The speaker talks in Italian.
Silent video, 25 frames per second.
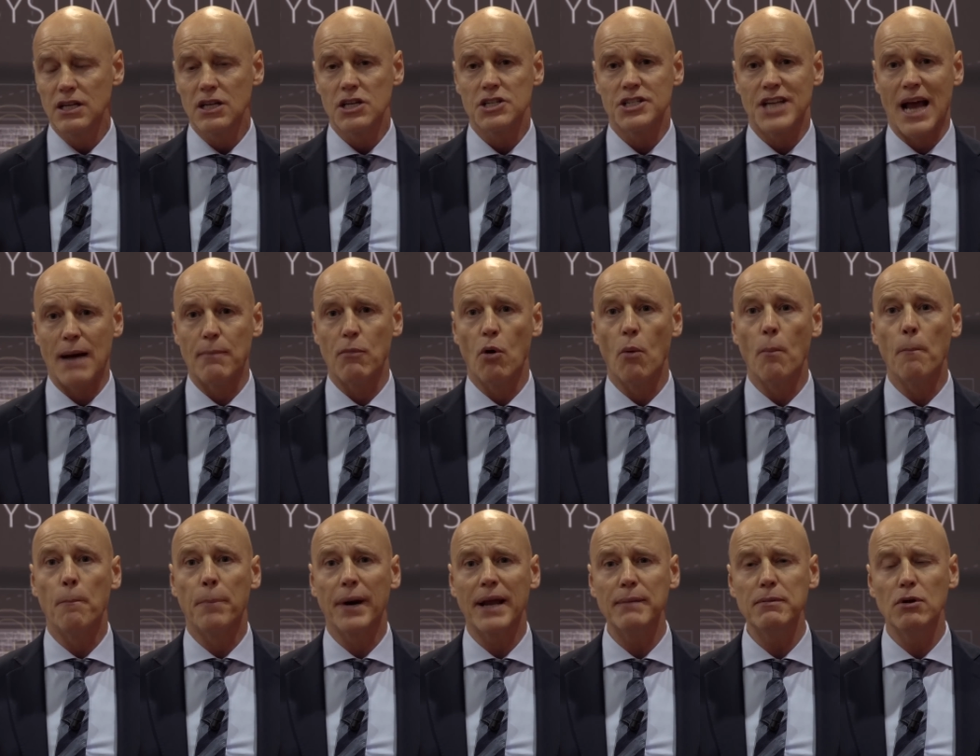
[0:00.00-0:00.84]
Siamo
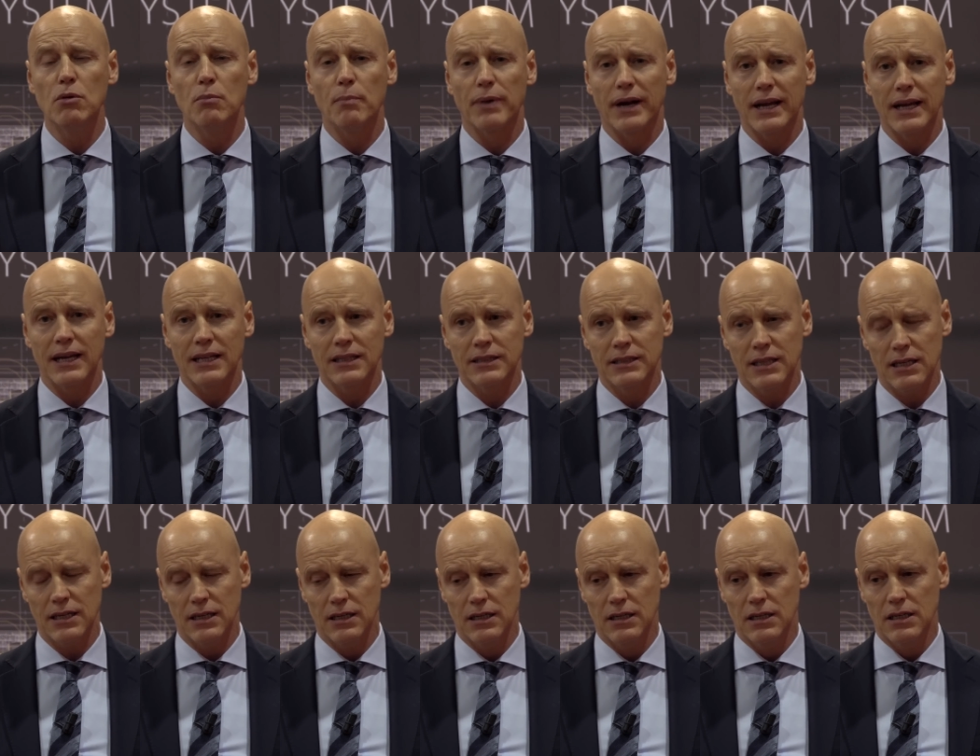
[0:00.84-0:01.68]
un premium
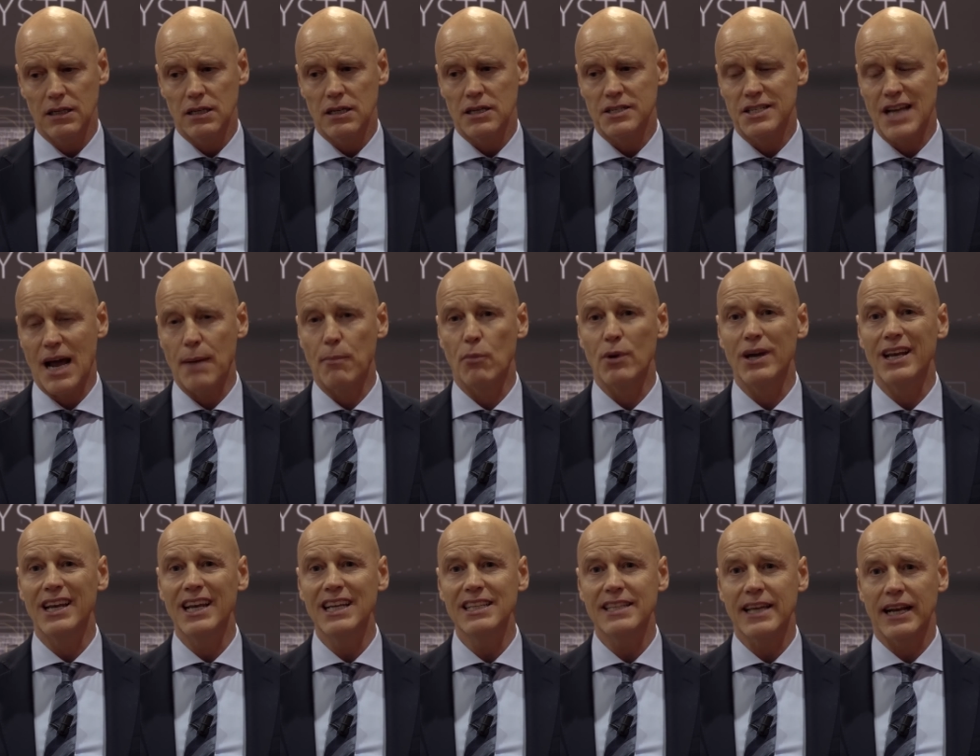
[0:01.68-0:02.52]
brand, siamo
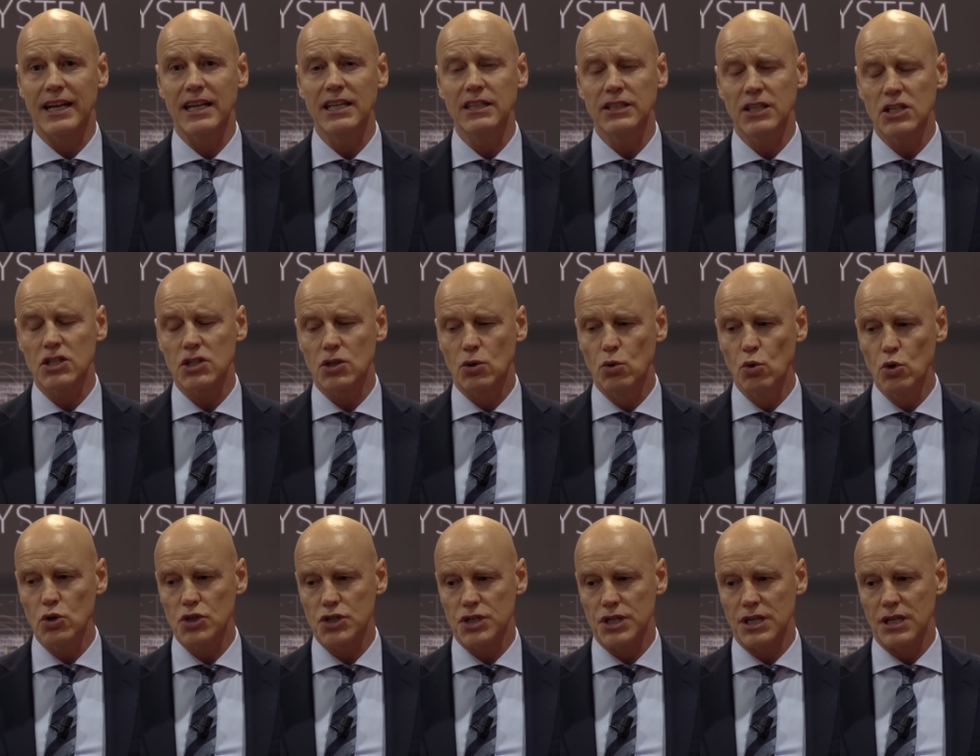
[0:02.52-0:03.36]
i leader
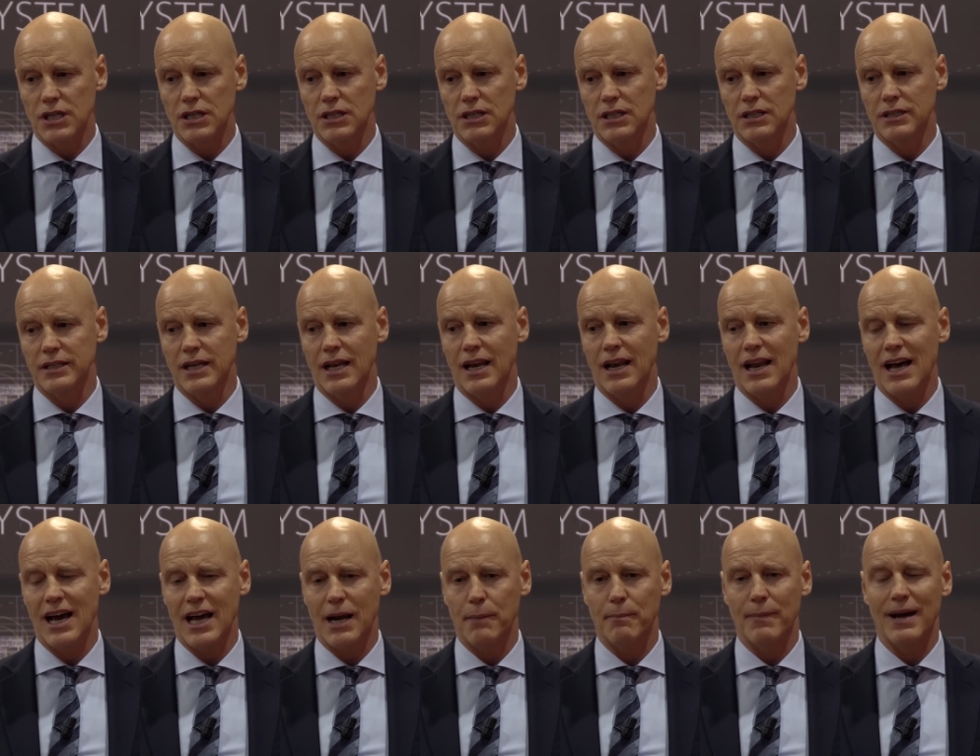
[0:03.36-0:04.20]
indiscussi
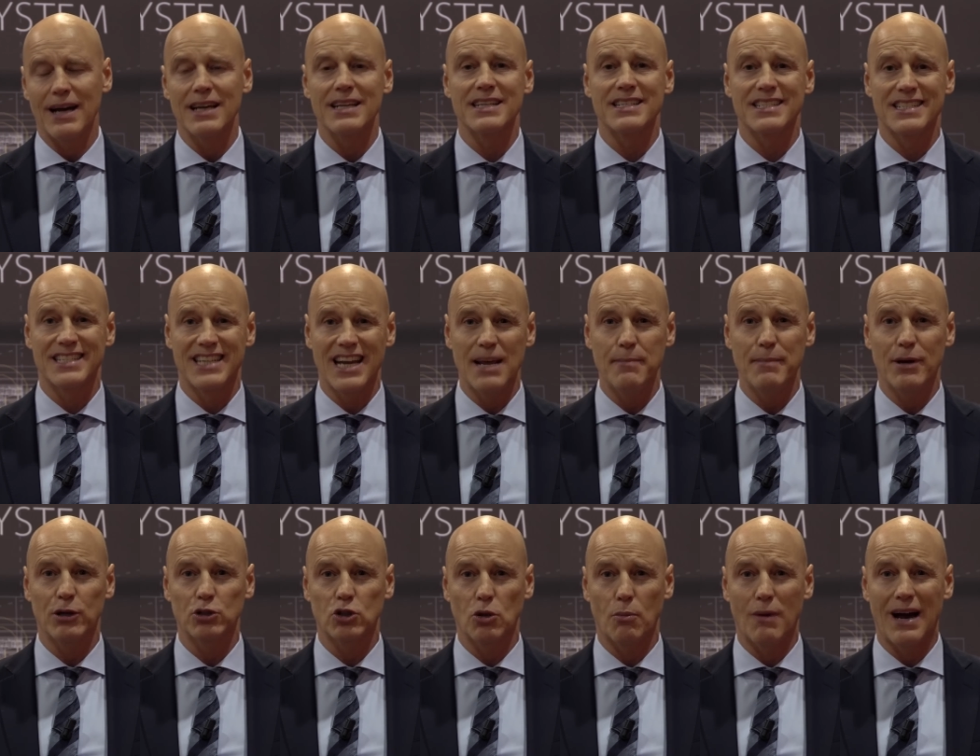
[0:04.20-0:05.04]
nell'arma
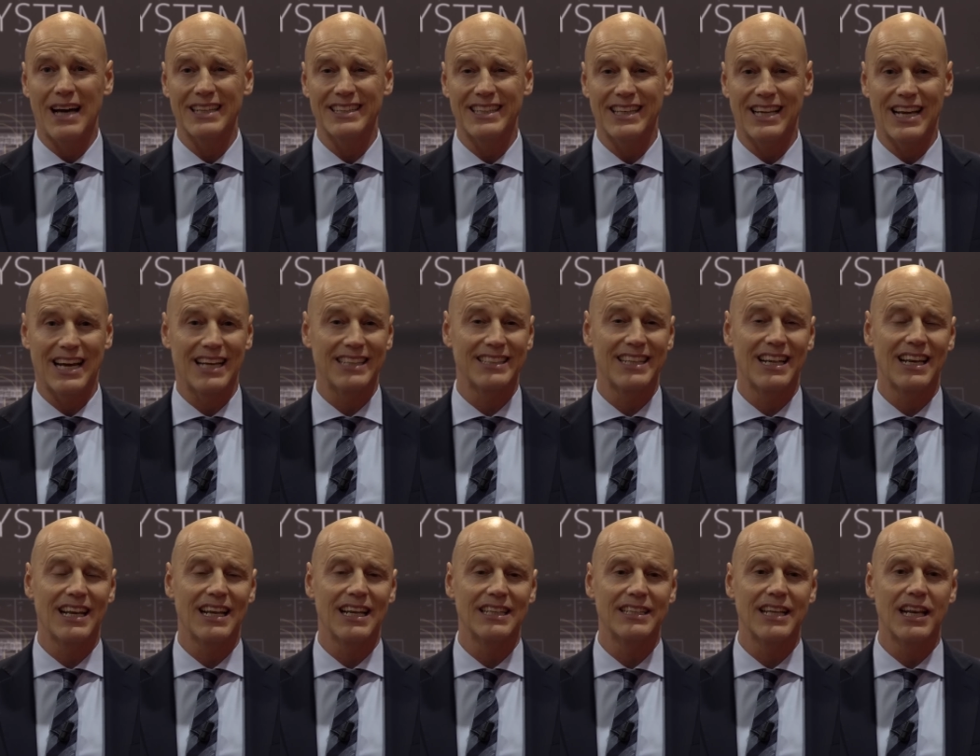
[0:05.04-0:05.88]
semiautomatica
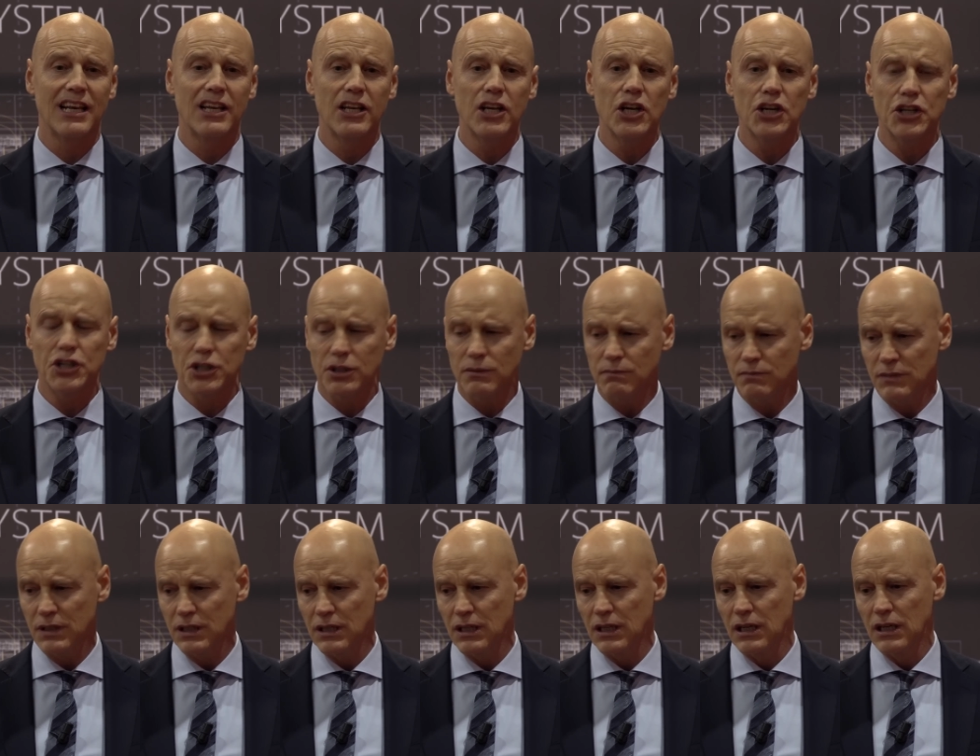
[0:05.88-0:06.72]
del, del liscio,
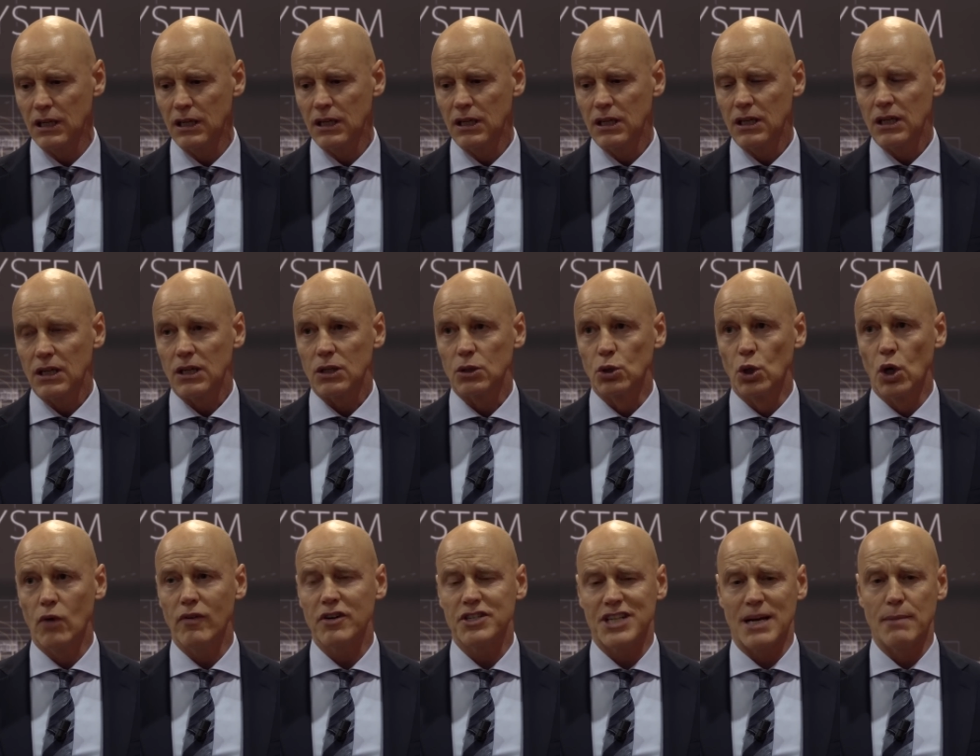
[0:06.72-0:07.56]

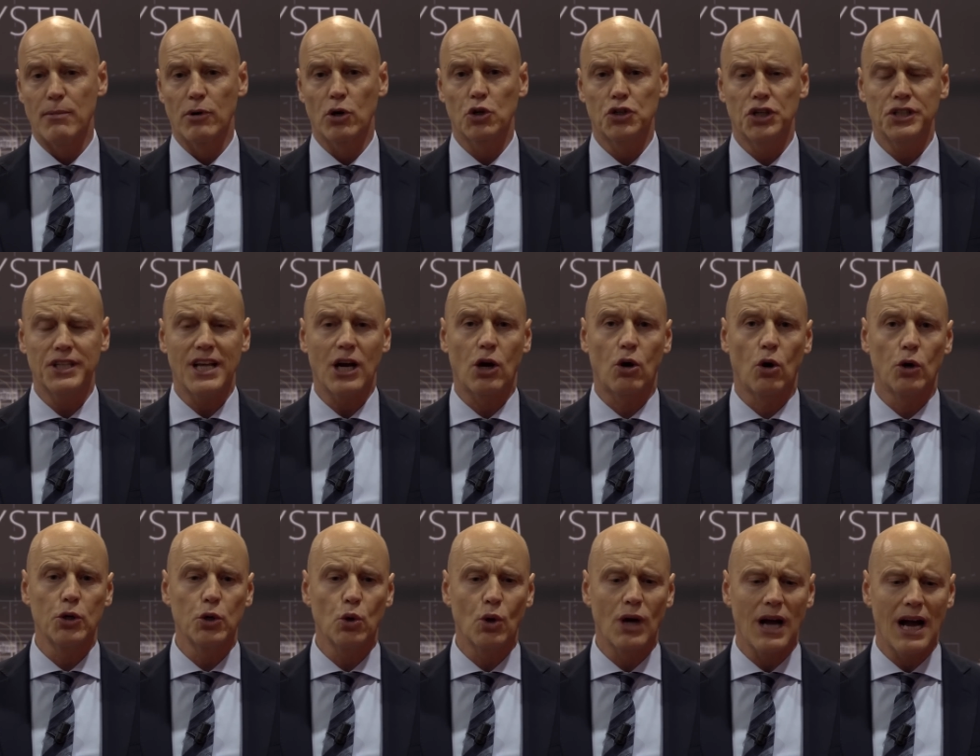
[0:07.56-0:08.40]
dove siamo riusciti a
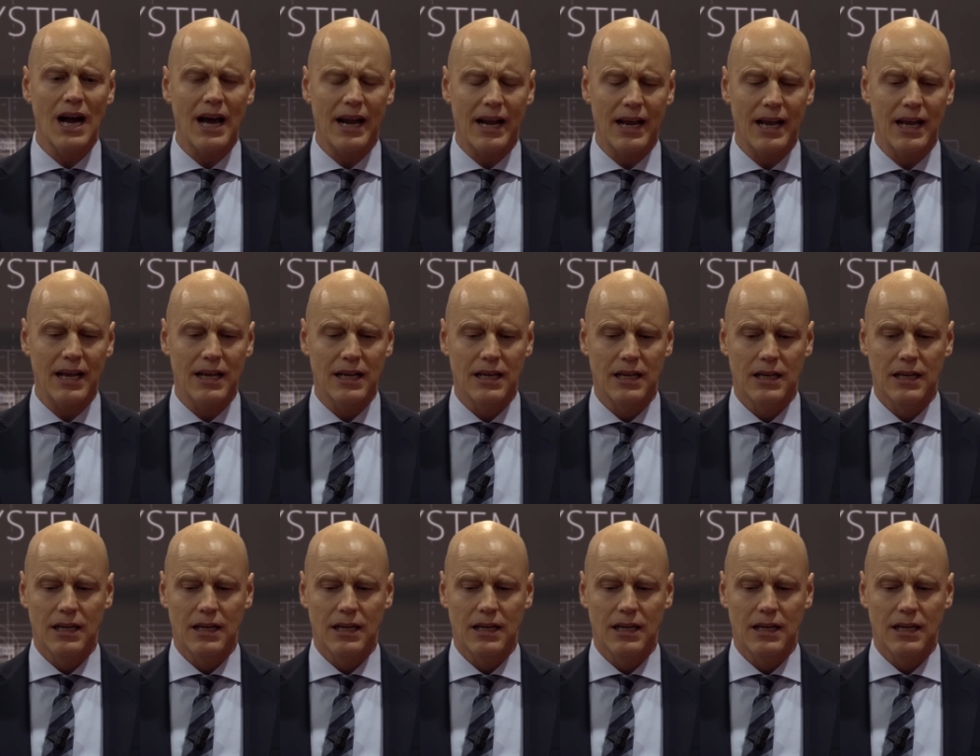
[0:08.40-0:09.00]
coniugare